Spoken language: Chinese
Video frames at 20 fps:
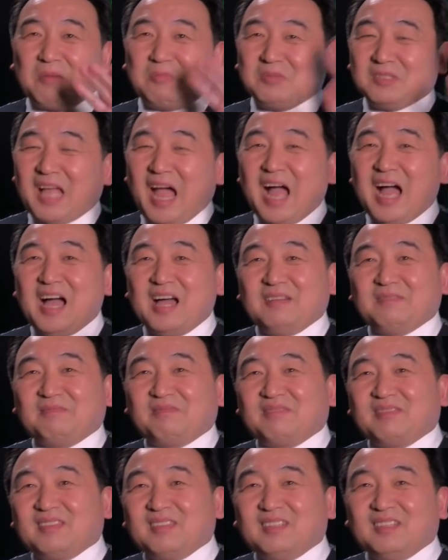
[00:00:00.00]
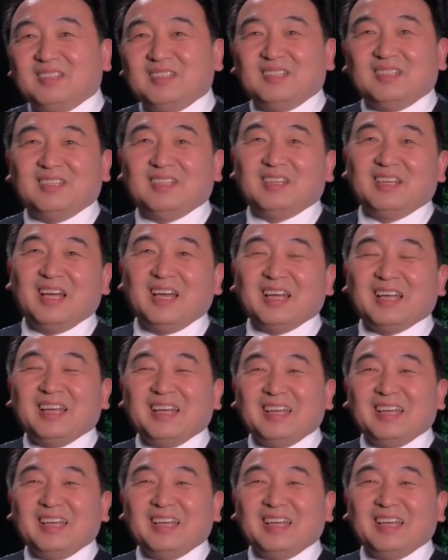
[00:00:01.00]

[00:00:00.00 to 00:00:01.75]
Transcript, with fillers: 儿不打。嘿，